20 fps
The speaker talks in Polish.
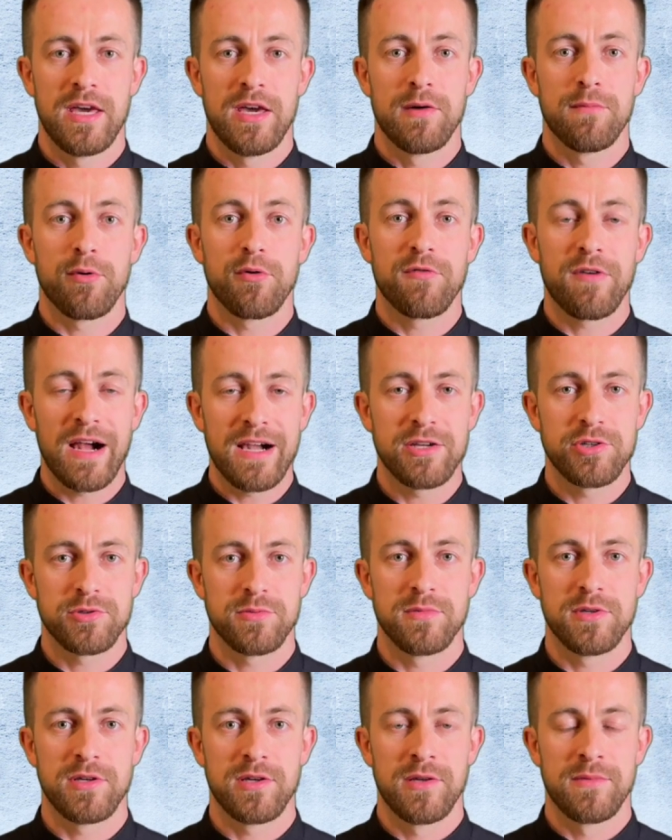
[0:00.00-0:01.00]

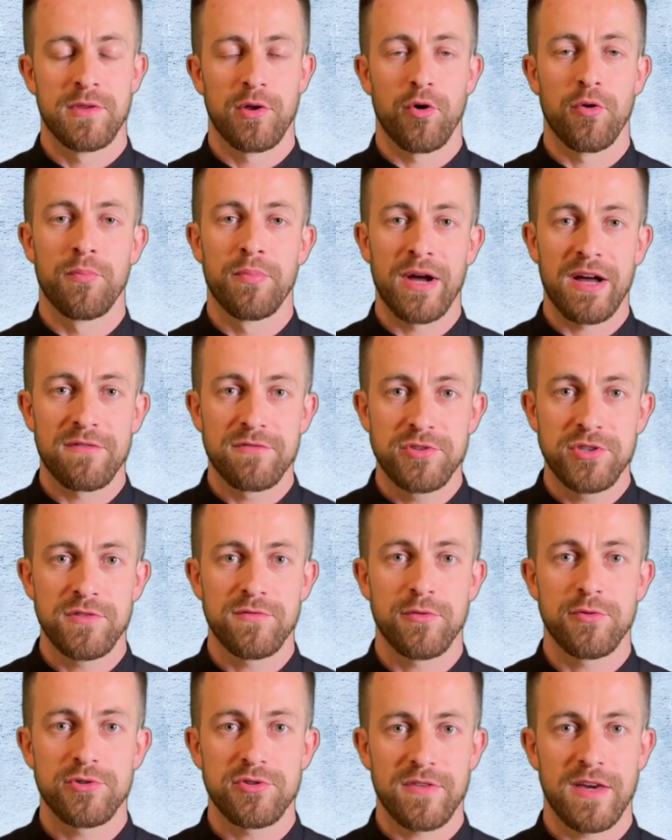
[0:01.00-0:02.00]
Powalczmy o
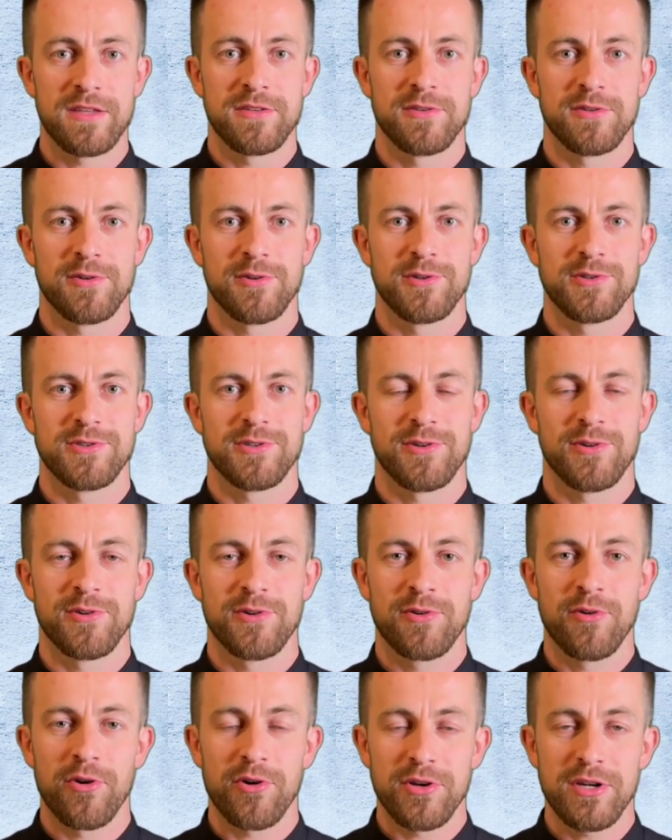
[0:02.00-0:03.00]
prawdziwą świętość, o
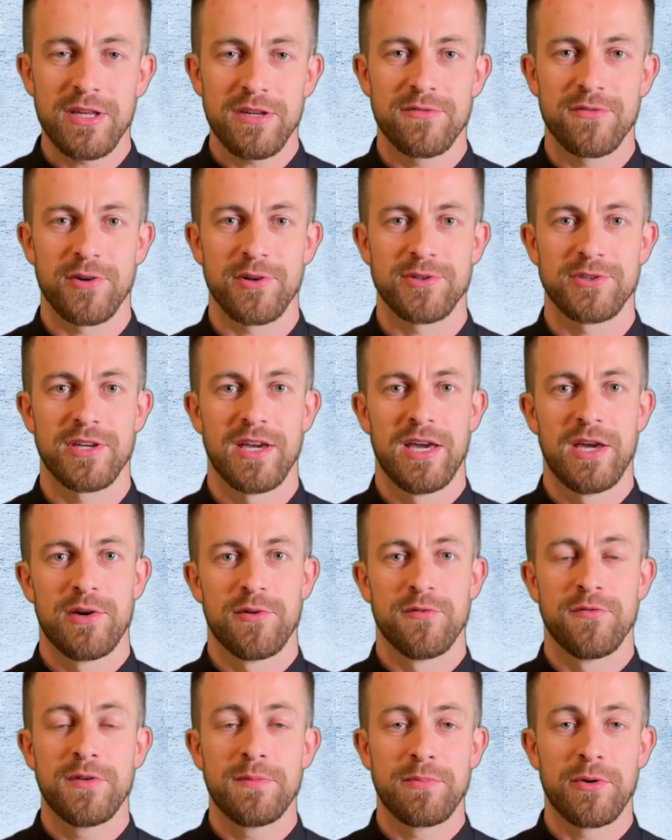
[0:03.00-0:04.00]
gorliwość
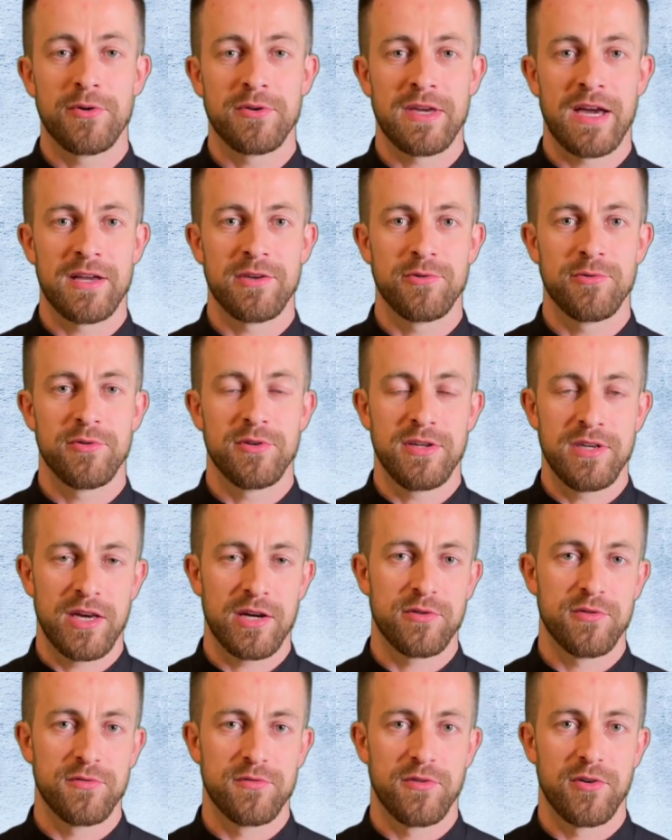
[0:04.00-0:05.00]
w wypełnianiu
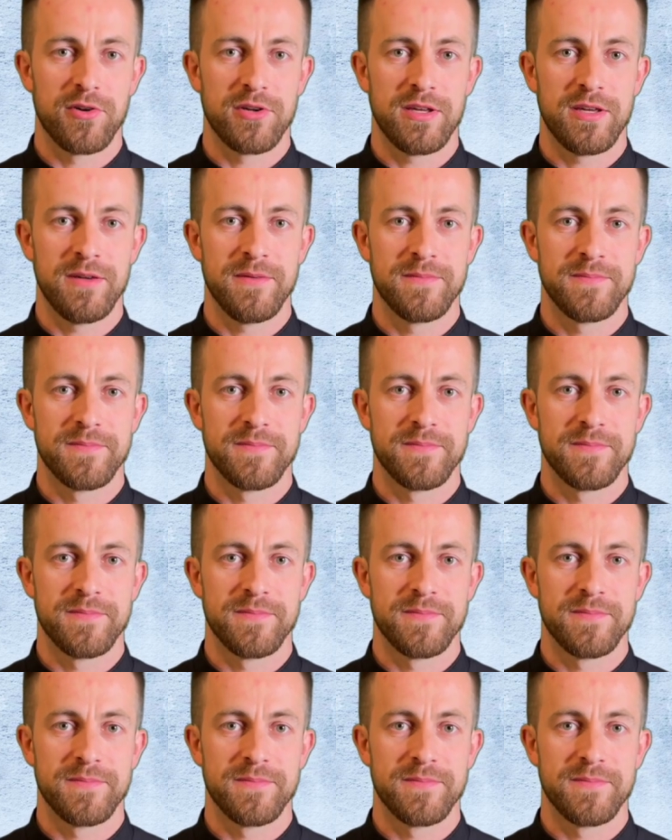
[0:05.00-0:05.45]
Jego woli